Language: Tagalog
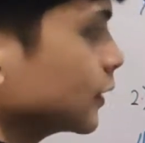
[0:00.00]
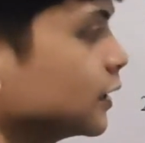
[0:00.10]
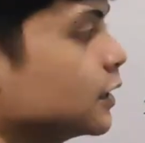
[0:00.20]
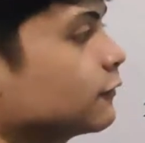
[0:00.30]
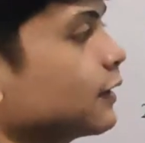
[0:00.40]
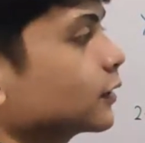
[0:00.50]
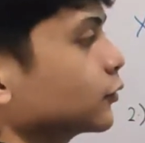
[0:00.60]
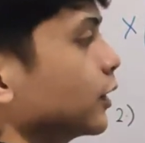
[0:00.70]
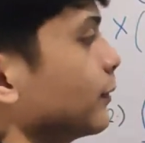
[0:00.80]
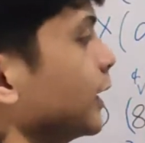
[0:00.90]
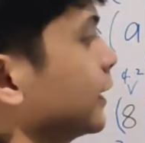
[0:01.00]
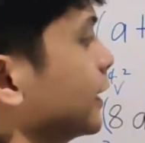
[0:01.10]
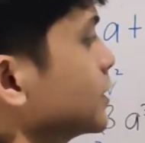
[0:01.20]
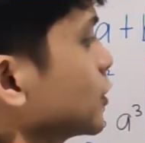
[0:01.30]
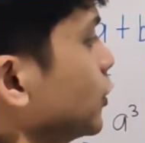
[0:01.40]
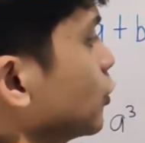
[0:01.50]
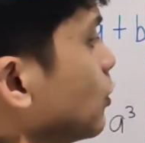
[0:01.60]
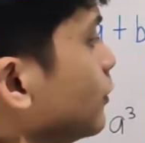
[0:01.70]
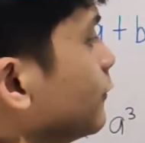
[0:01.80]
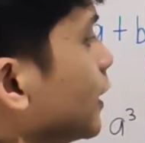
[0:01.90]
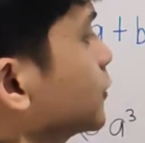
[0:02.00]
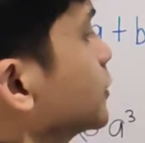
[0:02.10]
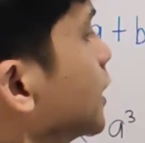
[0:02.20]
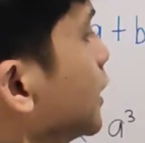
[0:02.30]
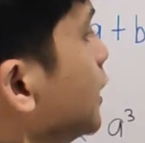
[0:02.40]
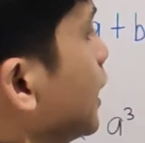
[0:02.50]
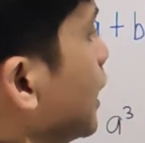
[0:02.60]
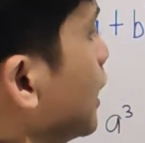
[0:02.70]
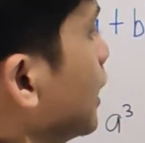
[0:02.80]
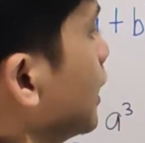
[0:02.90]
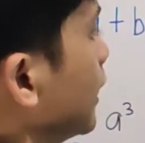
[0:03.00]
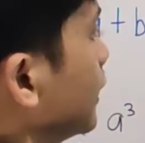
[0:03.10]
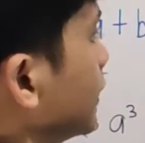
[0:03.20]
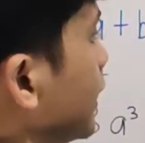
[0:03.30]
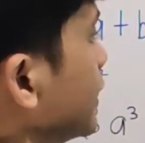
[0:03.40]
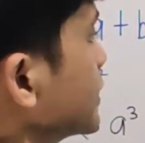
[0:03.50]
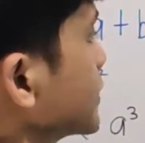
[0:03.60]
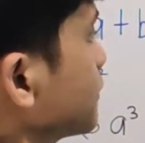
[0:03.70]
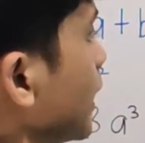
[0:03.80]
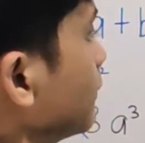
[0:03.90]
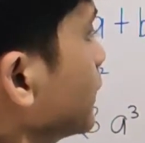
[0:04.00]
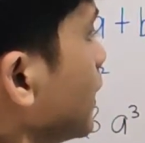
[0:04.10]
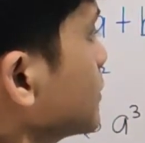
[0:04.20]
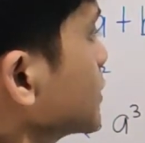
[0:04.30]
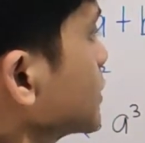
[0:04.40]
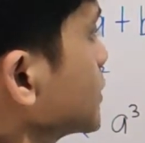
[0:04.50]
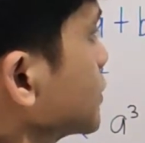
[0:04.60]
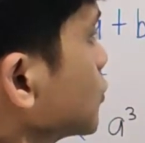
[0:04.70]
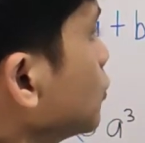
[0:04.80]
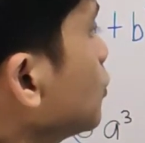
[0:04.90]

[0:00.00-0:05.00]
factor naman natin. So, ano yung common factor sa kanila? 10 is 5 times 2.